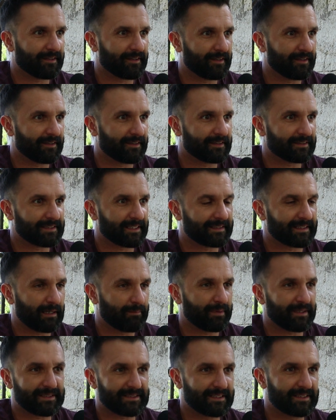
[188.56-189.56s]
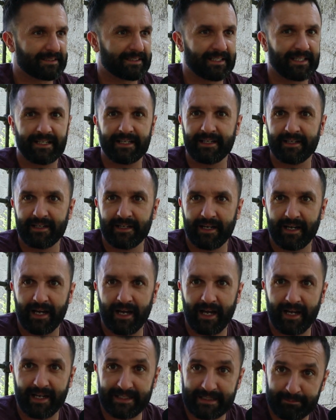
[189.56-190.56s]
euh, cette capacité
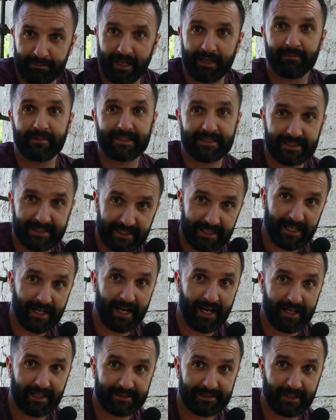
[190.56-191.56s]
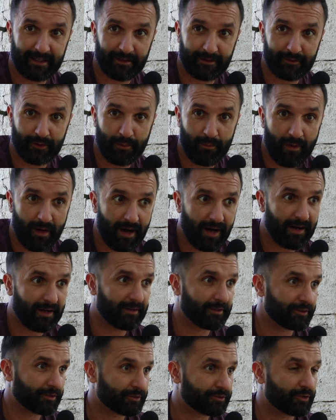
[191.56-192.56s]
à exprimer ce qu'il y a à l'intérieur de
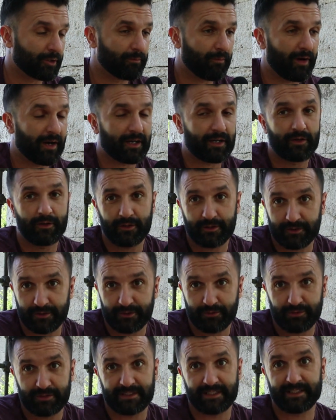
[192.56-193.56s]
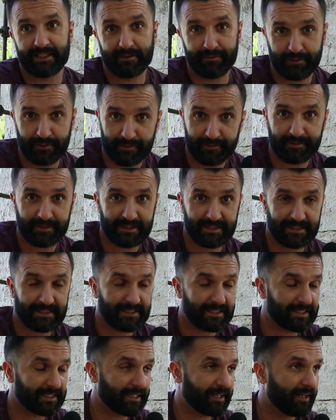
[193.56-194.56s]
moi, justement à cause de tous ces défauts
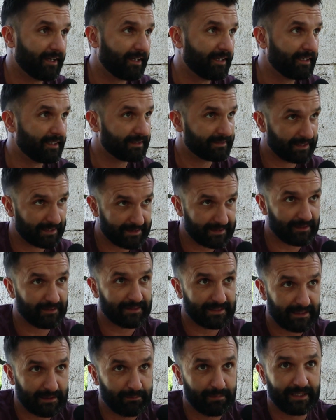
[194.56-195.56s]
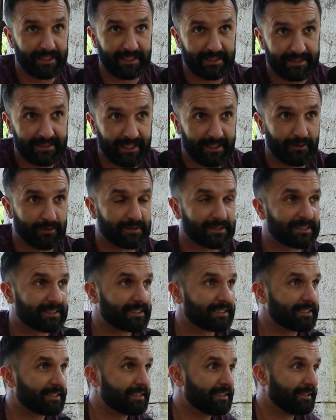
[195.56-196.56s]
physiques, cette sensibilité
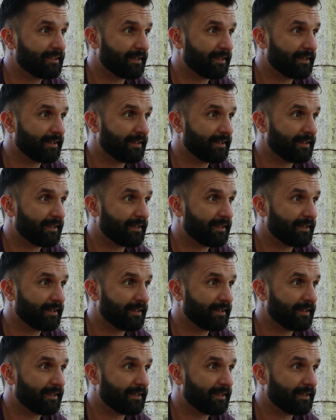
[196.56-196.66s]
aussi,